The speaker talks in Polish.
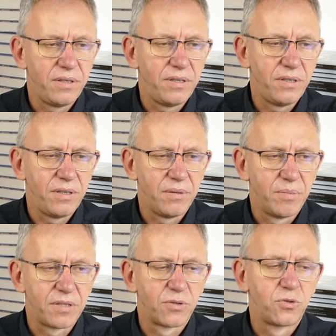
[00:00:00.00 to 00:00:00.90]
i
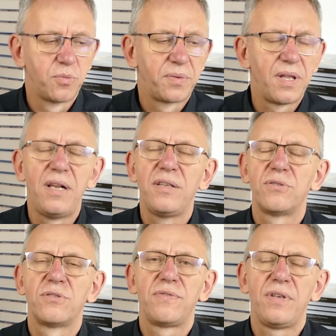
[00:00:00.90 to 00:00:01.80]
bardzo subtelnie
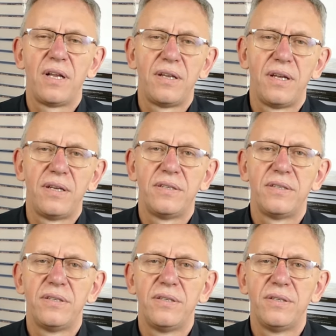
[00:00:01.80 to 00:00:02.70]
rozwijane
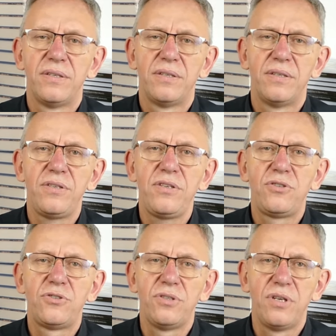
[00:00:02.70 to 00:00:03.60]

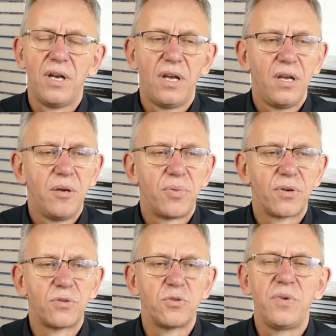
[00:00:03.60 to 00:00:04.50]
nici
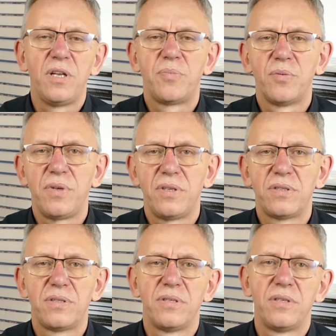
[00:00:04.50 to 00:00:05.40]
porozumień
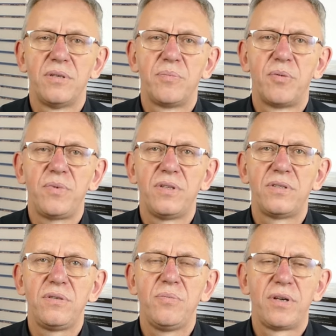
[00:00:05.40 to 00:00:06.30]
pomiędzy,
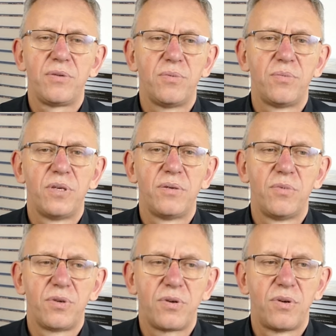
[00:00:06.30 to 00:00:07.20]
pomiędzy Imperium
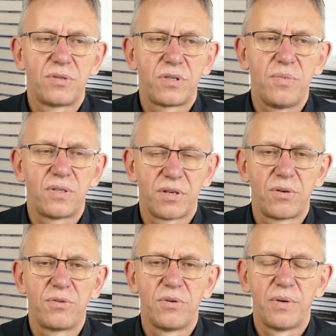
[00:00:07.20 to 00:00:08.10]
Mongolskim a
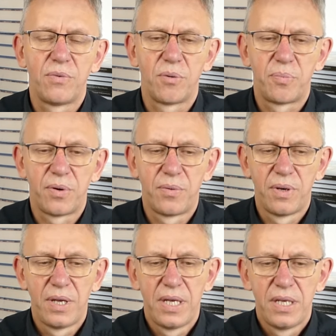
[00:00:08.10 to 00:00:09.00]
zachodnią Europą.
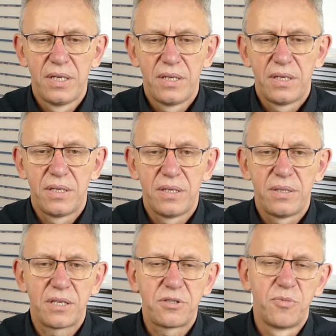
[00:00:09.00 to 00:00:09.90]
E,
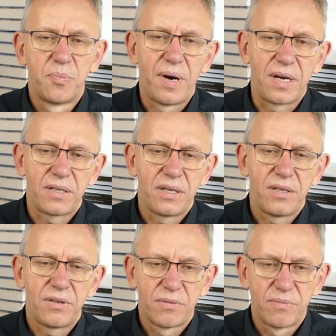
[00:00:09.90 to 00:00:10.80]
na czym oparte?
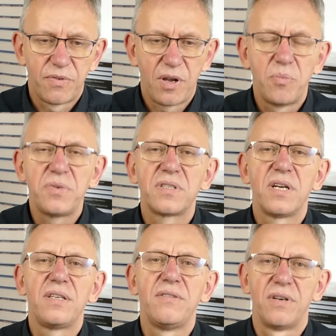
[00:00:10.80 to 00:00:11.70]
No, wolałbym nie
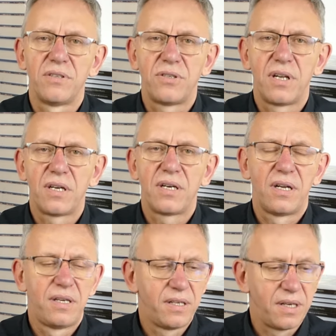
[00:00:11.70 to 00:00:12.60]
zgadywać, tak?
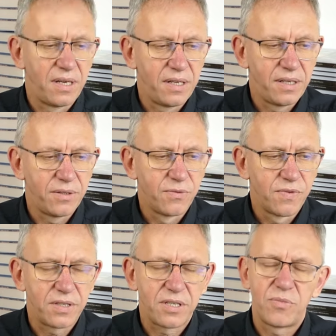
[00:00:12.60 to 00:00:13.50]
ale, ale
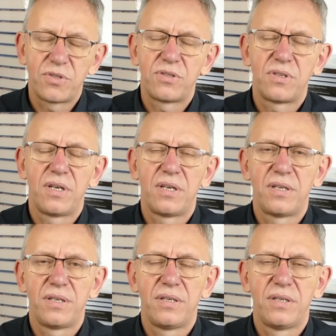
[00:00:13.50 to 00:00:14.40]
uważam, że